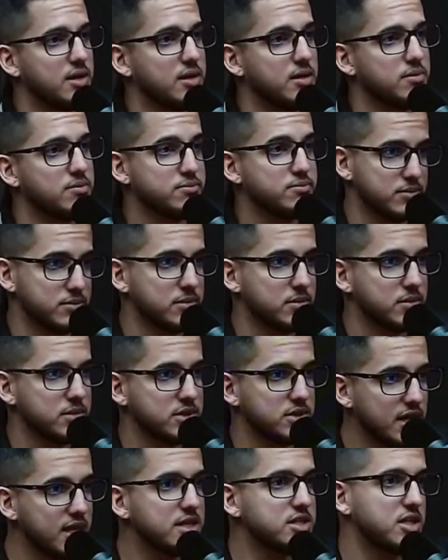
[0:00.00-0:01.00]
Hum.
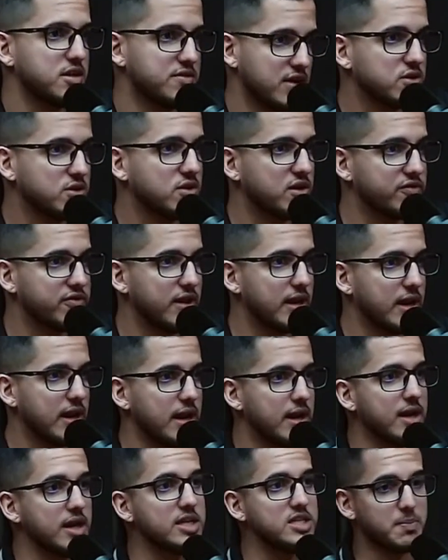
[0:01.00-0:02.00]
Se eles tivessem o que
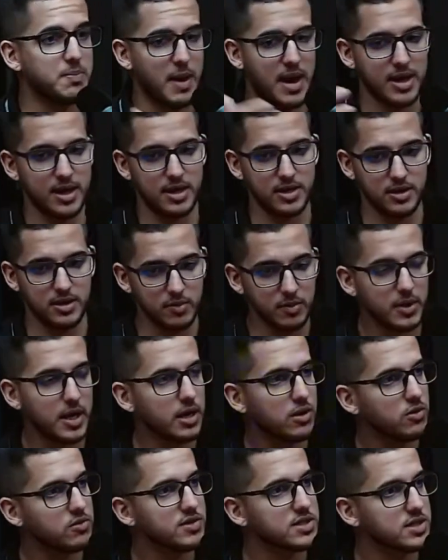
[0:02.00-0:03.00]
falar, eles parariam para
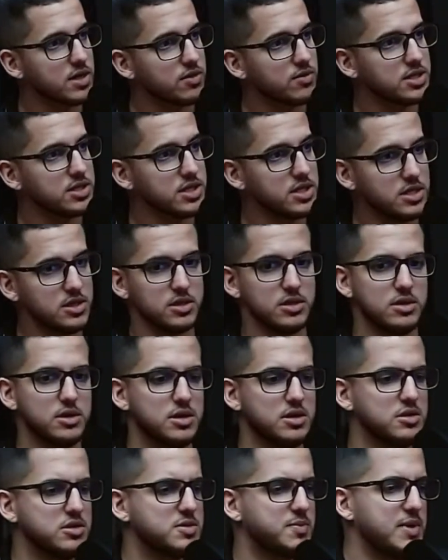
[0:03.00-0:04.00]
conversar com a gente
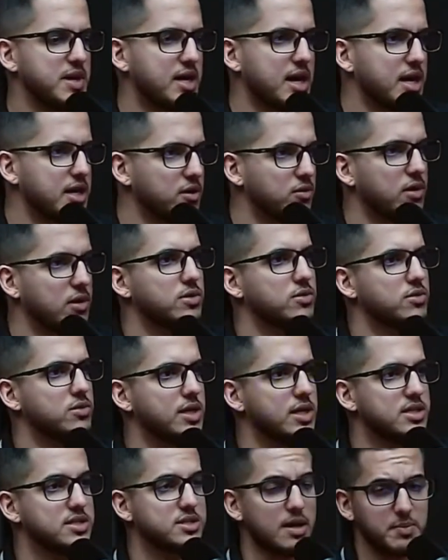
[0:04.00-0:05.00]
e explicariam o lado
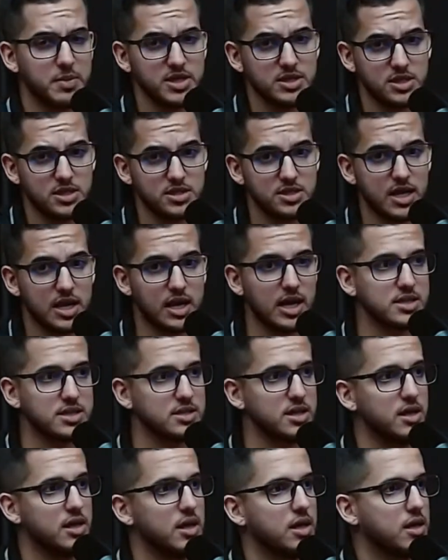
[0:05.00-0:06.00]
deles. A presidente da
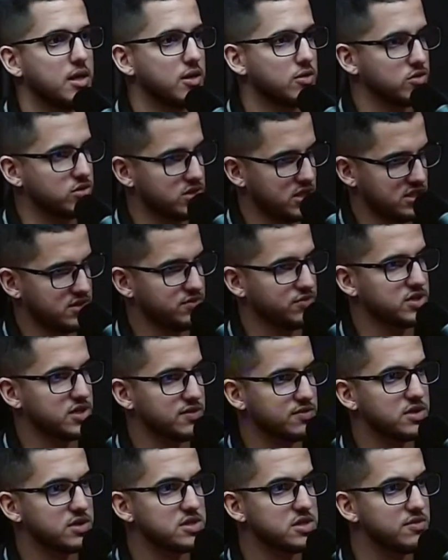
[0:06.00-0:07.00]
casa, eu não sei se você
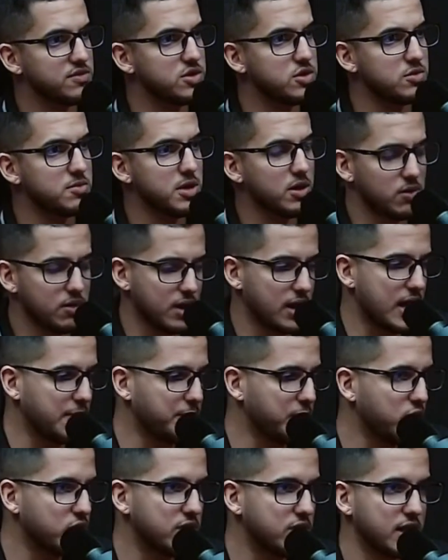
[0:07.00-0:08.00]
viu esse vídeo meu,
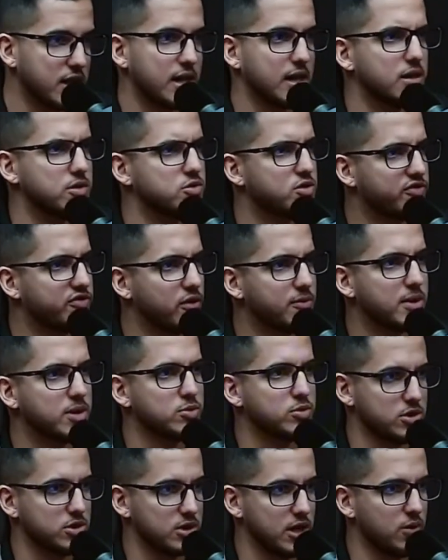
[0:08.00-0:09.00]
abordei ela de uma forma
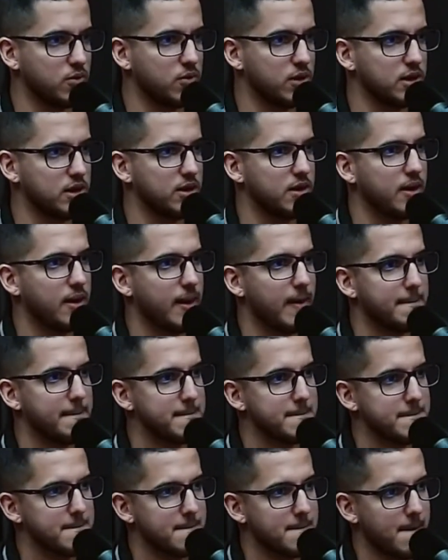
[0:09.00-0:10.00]
muito tranquila. Presidente
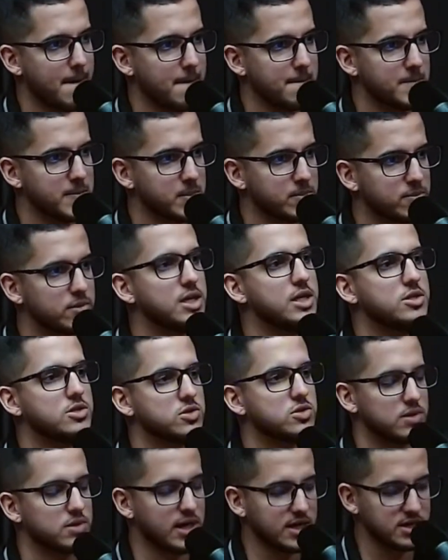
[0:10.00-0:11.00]
Naide Brito.
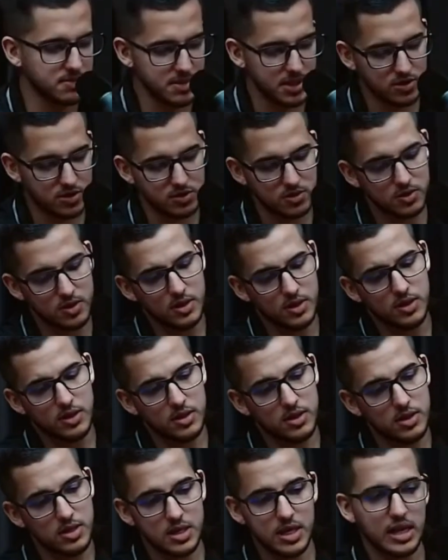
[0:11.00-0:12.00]
Isso, Naide Brito.
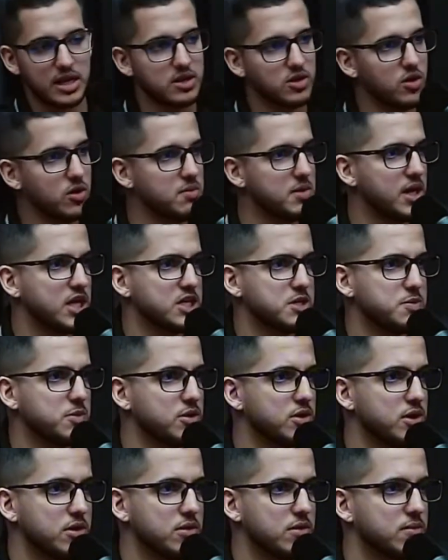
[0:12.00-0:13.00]

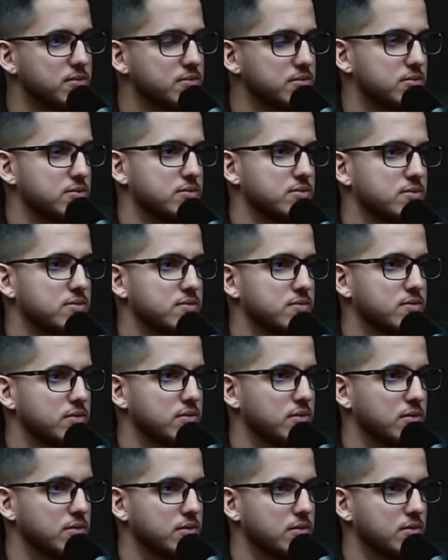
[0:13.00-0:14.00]
Pré-candidata a
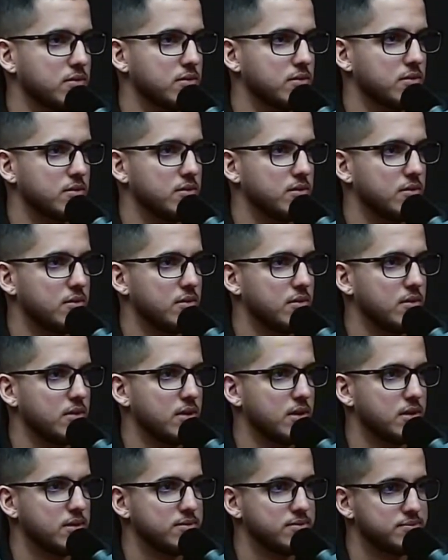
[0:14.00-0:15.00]
vice-prefeita na
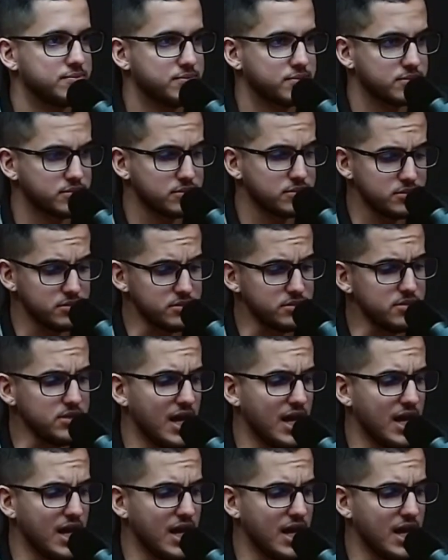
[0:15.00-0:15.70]
chapa de Rosalvo.